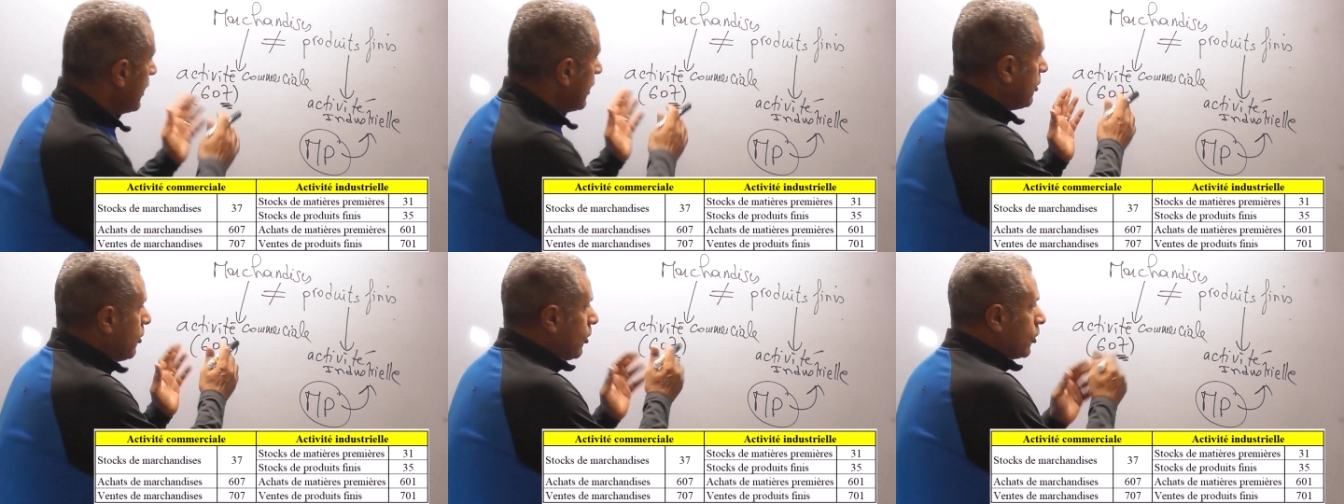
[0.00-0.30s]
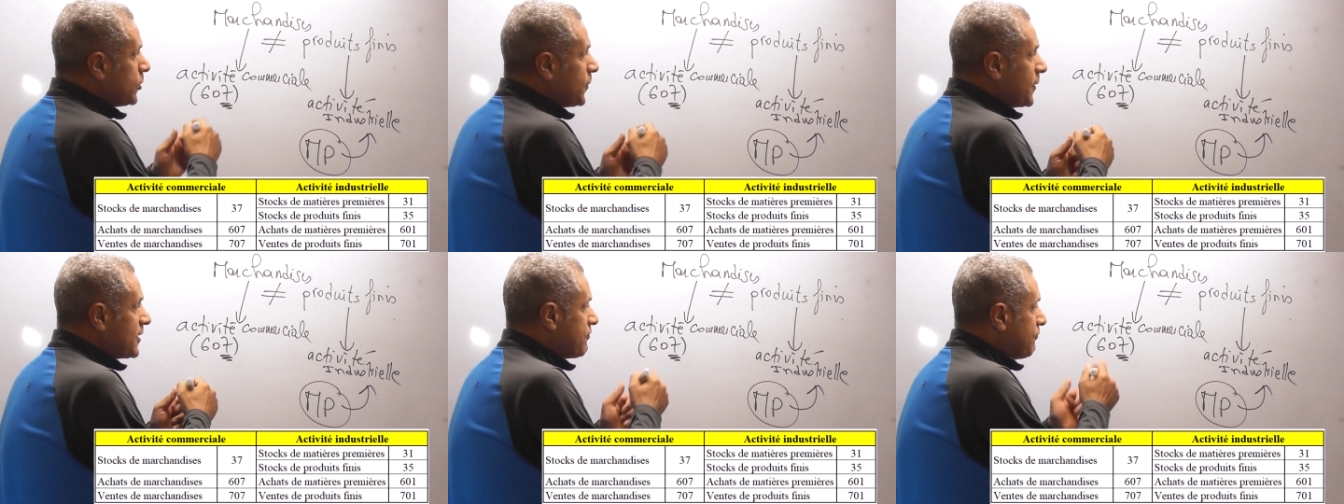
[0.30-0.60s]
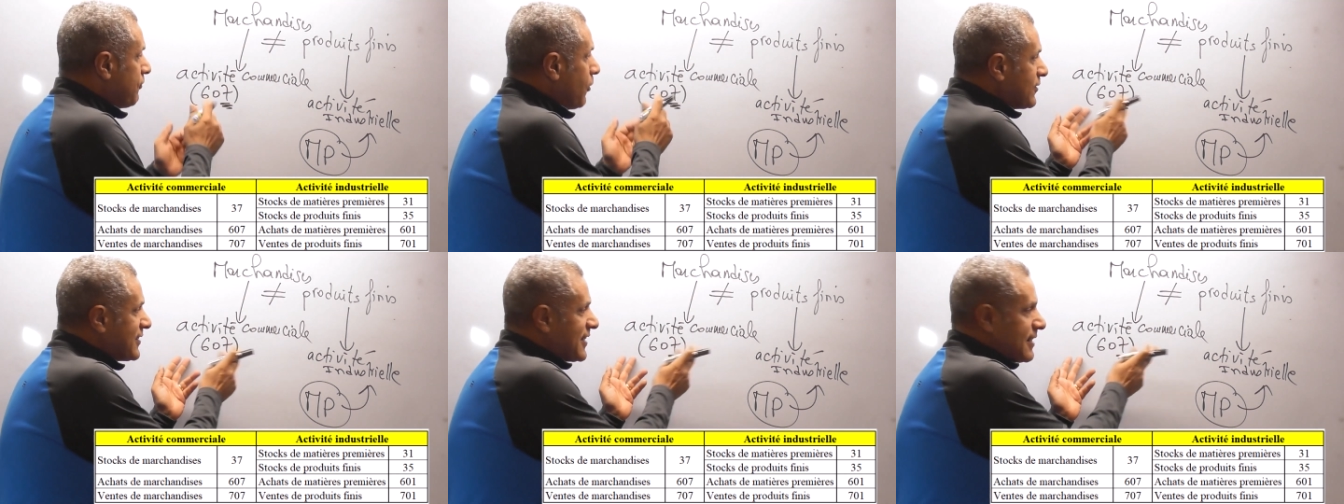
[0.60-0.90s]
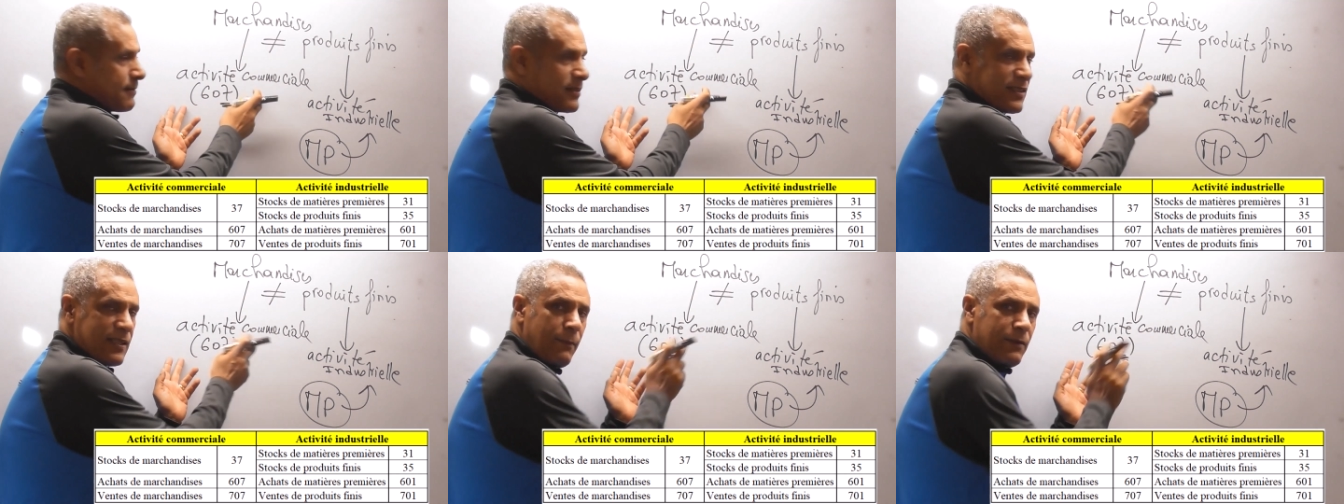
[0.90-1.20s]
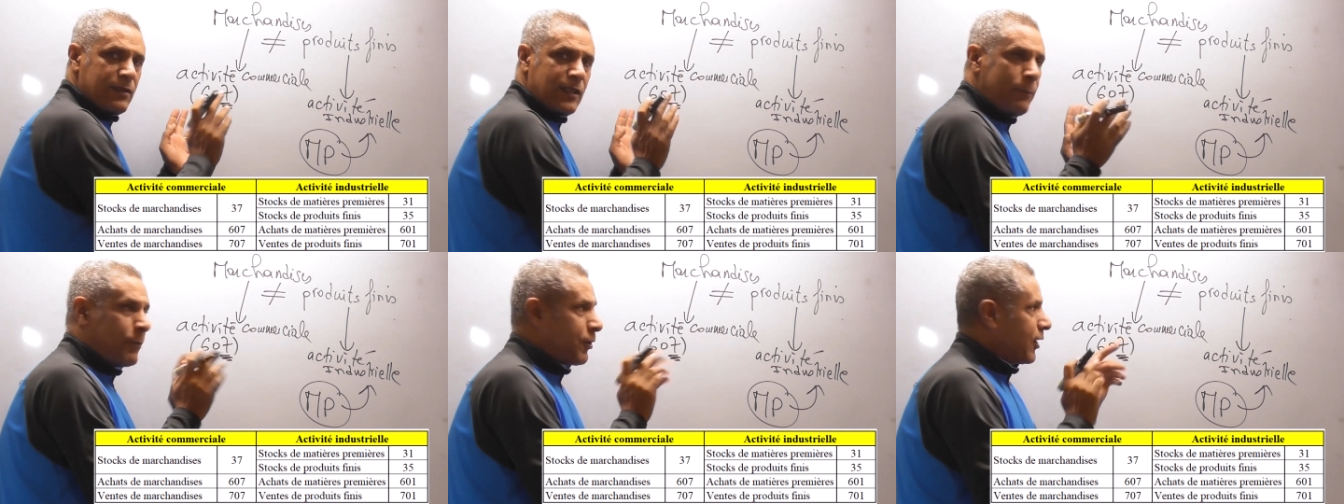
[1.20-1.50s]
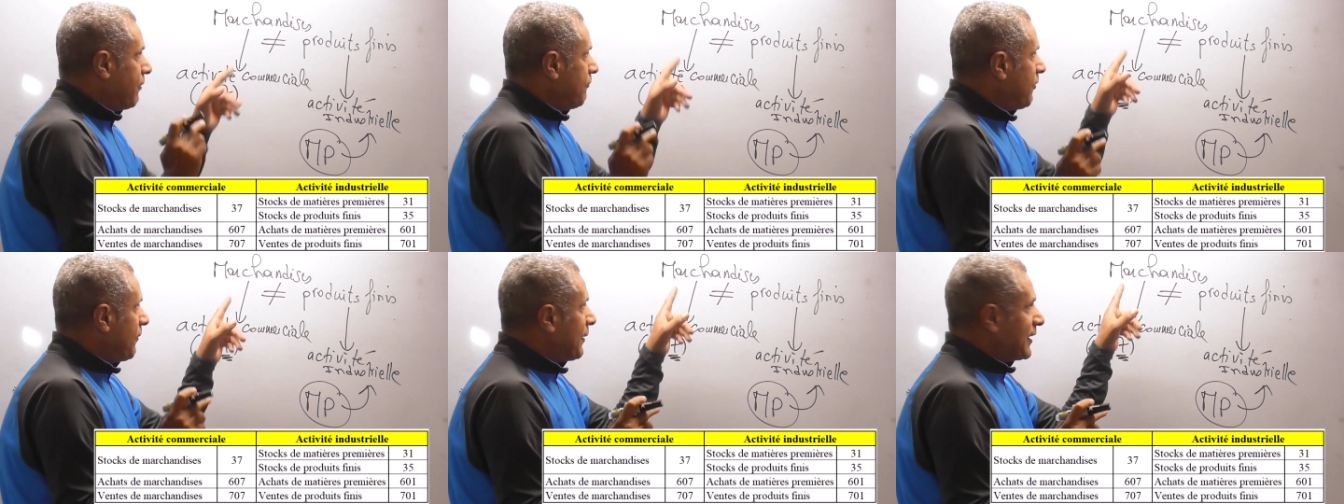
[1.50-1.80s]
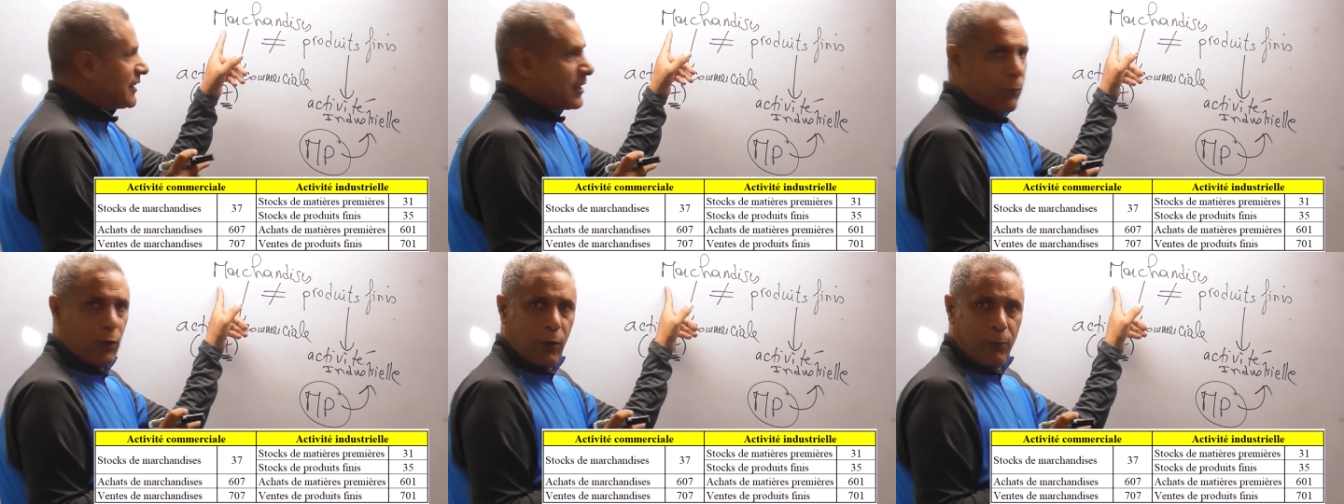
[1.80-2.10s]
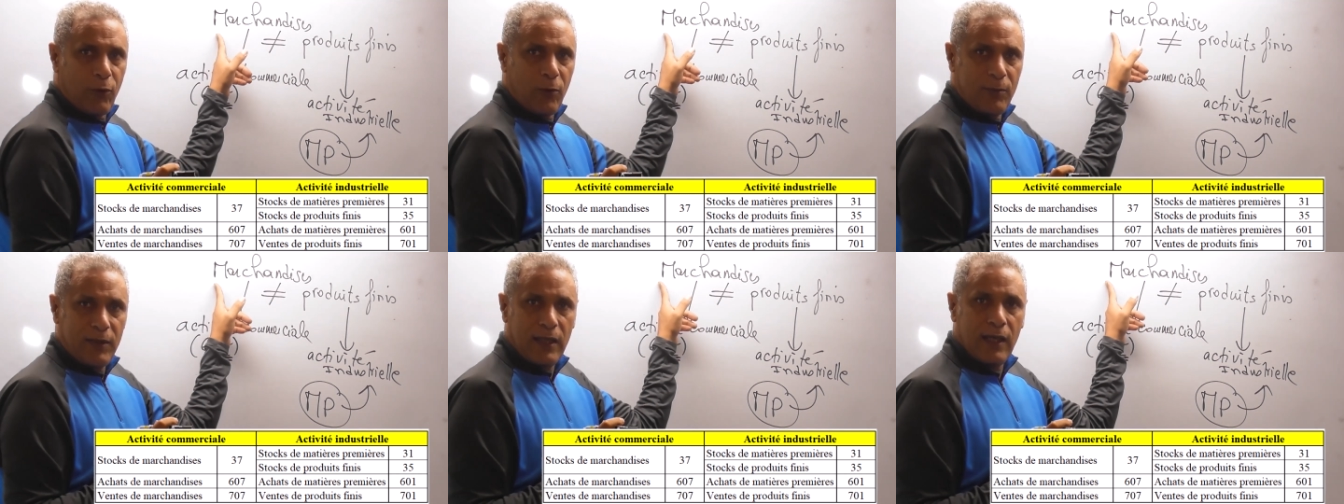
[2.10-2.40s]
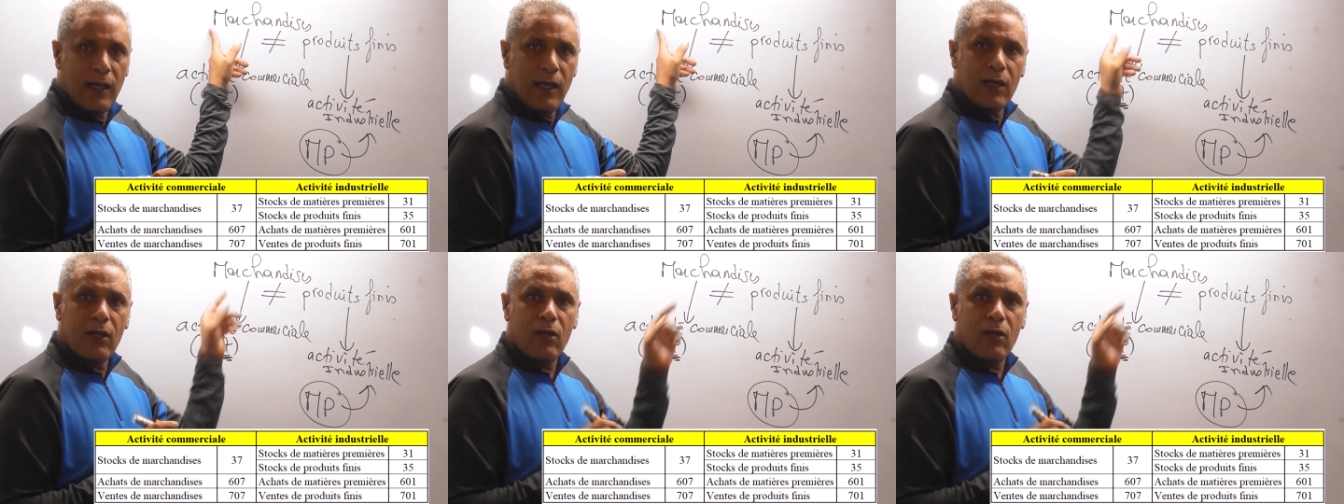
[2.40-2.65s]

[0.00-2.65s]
quand l'entreprise vend, d'abord, on va partir pour le premier.